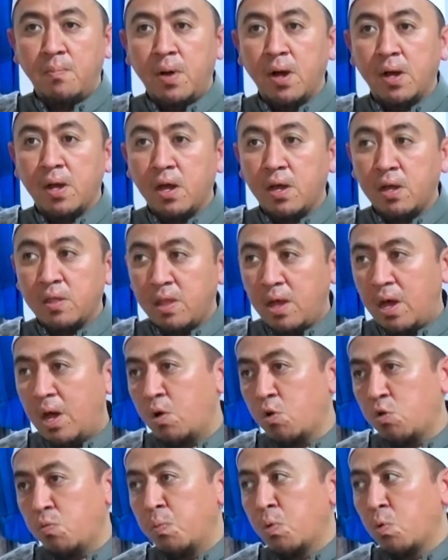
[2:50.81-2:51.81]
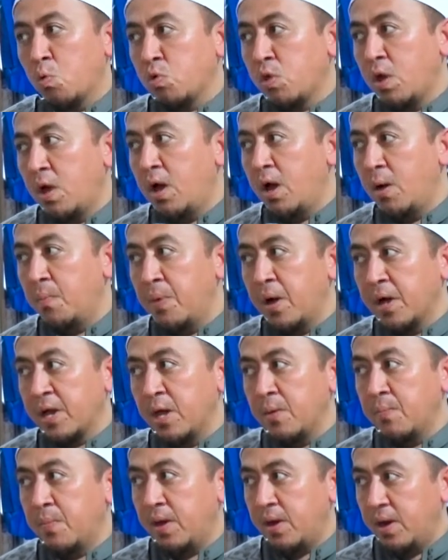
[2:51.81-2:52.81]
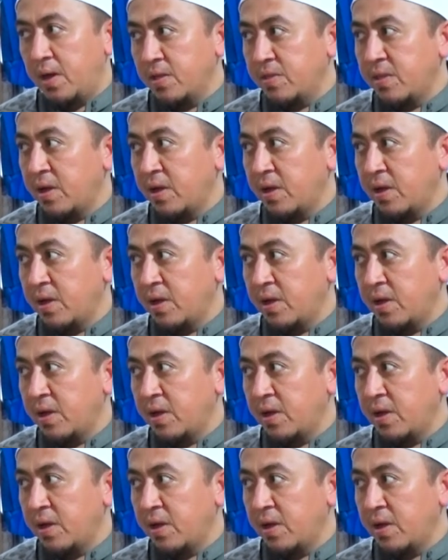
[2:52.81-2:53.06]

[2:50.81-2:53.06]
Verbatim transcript: maka kita harus berusaha bagaimana